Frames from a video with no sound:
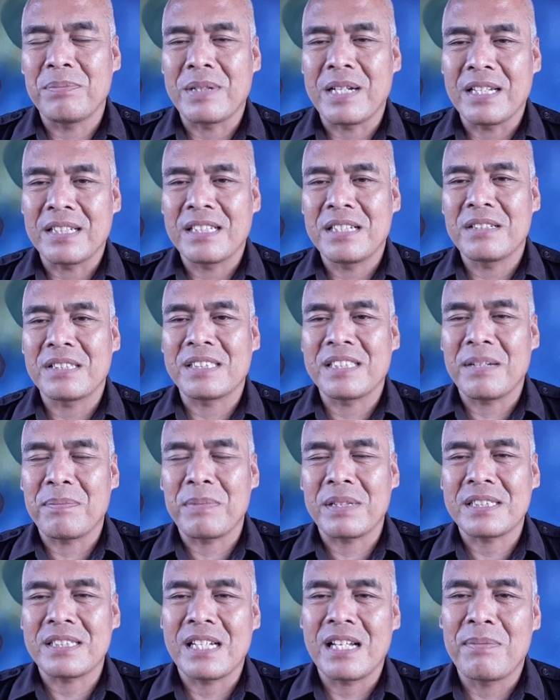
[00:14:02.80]
berarti setiap
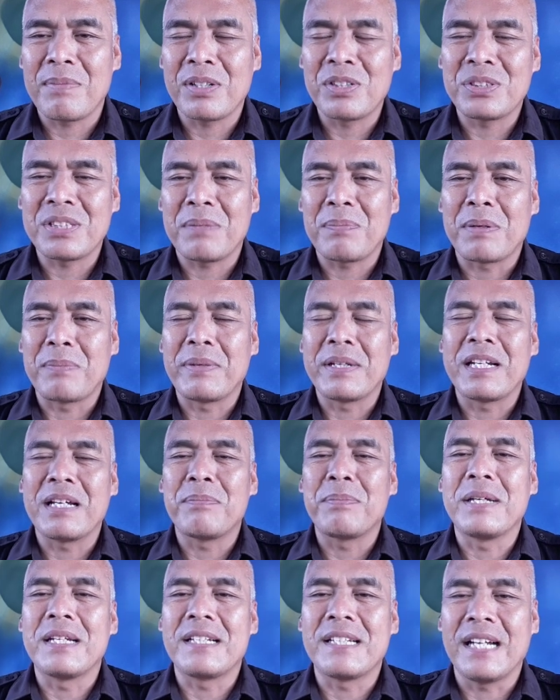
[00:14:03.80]
masalah manusia
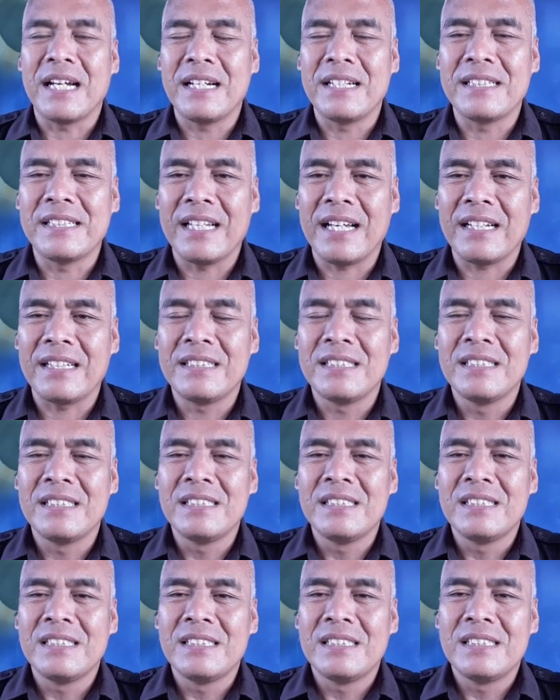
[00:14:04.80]
berbeda-beda, ya.
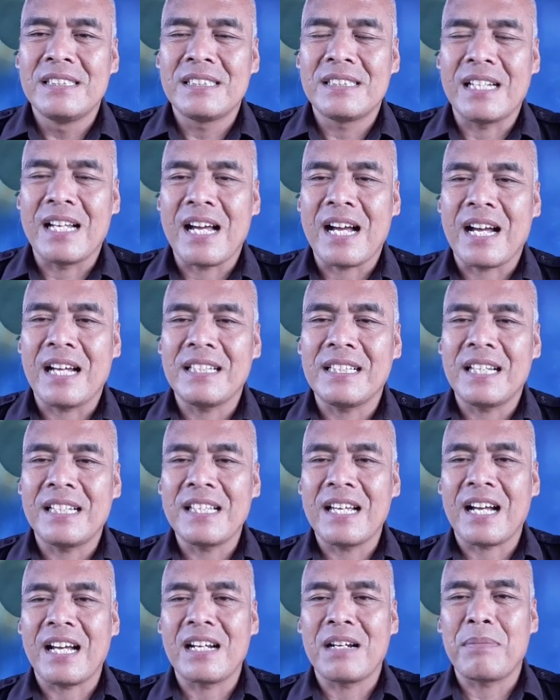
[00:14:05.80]
Silahkan
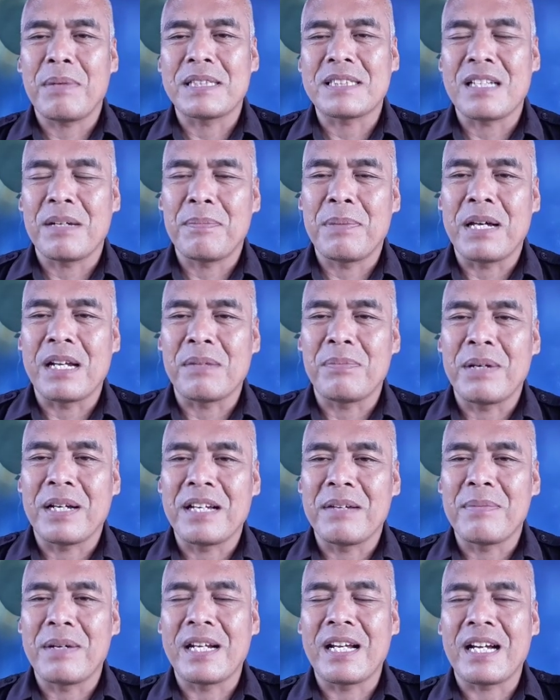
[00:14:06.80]
tanyakan ke Pak Sabar
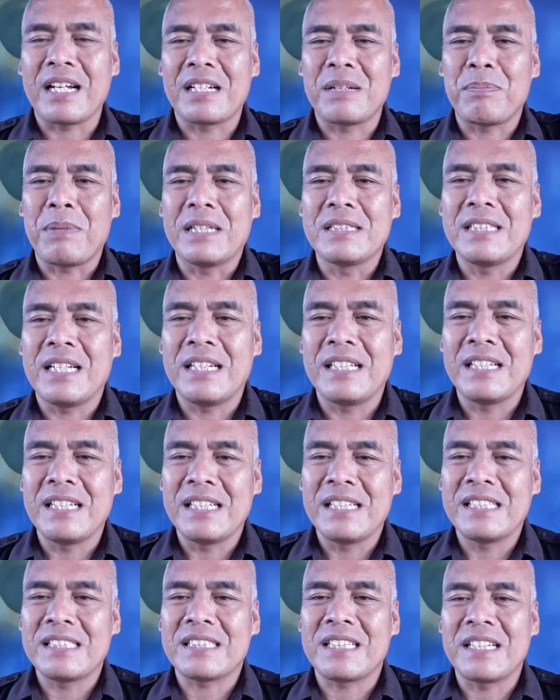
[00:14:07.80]
bagaimana kedepannya
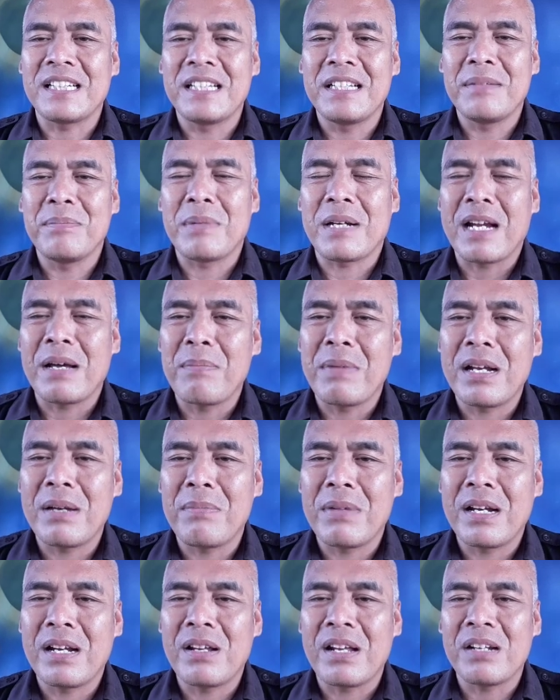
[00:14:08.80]
ini seni meramal
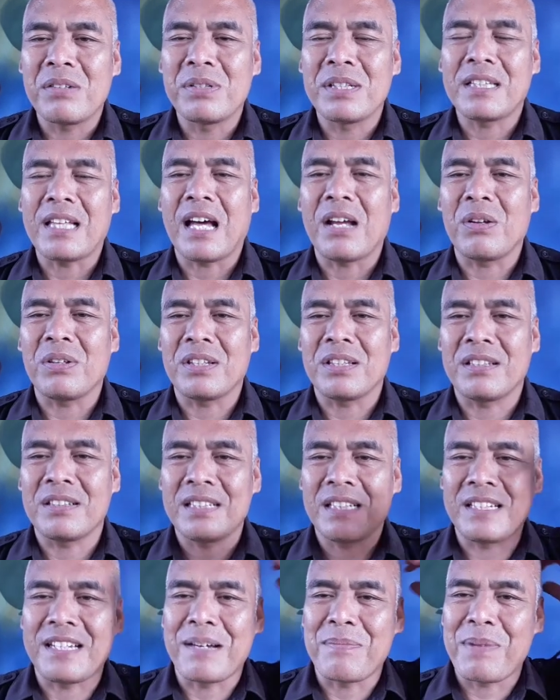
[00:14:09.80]
melalui tarot,
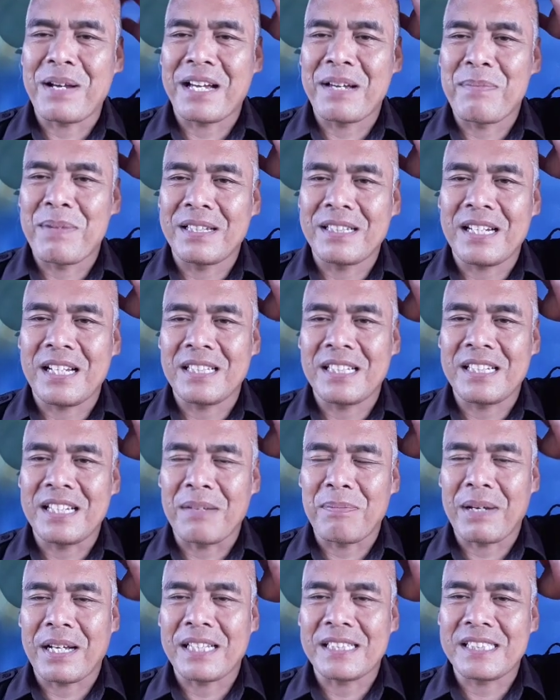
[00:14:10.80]
tidak pakai mantra,
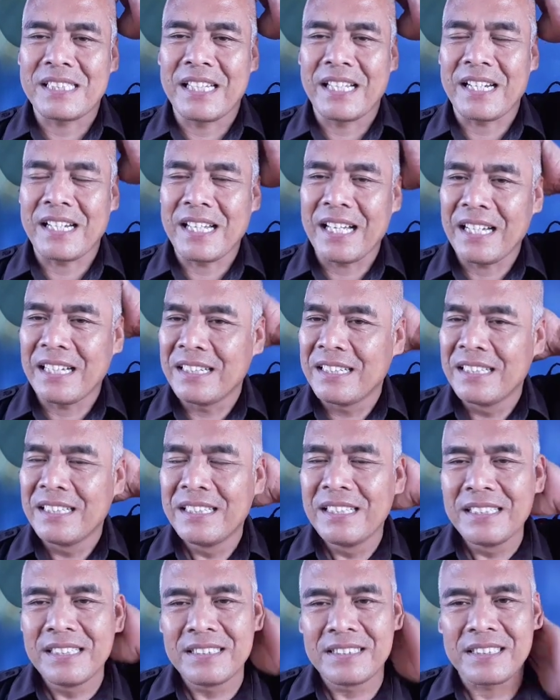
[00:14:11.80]
tidak pakai sihir ya.
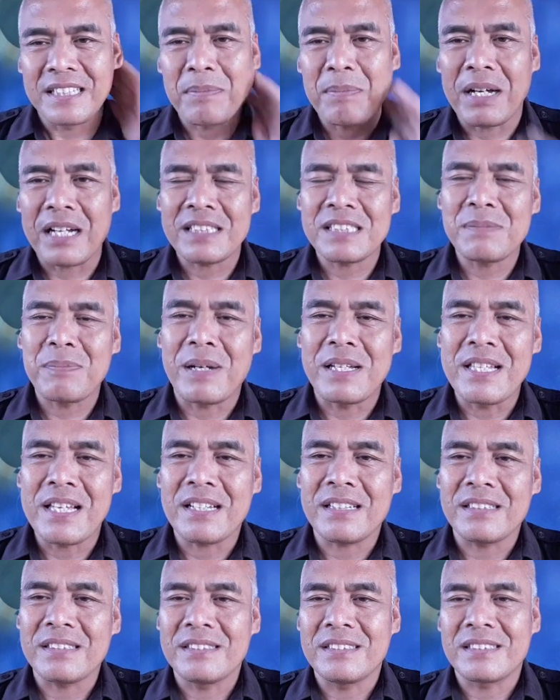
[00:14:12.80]
Terima kasih
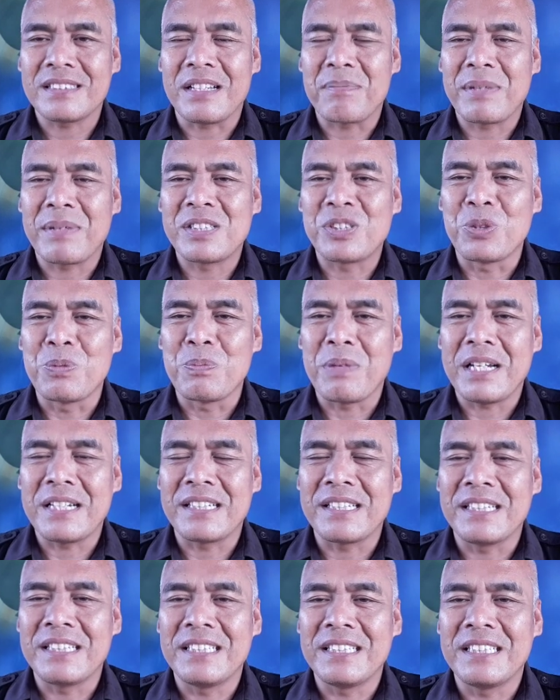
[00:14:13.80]
banyak, sampai jumpa
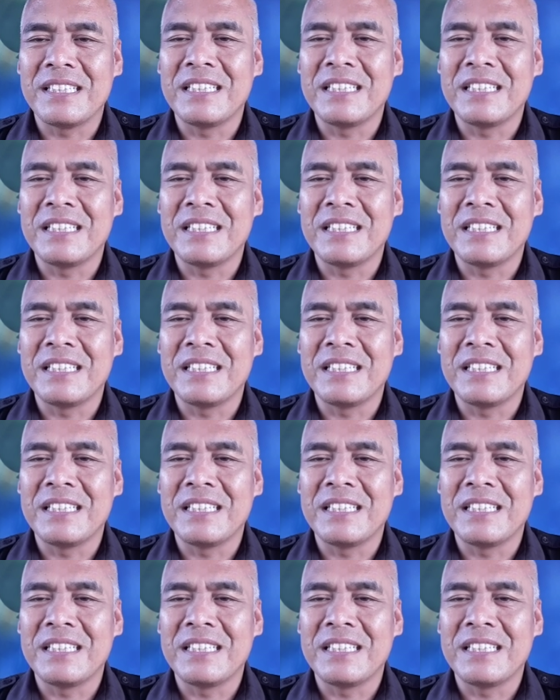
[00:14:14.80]
di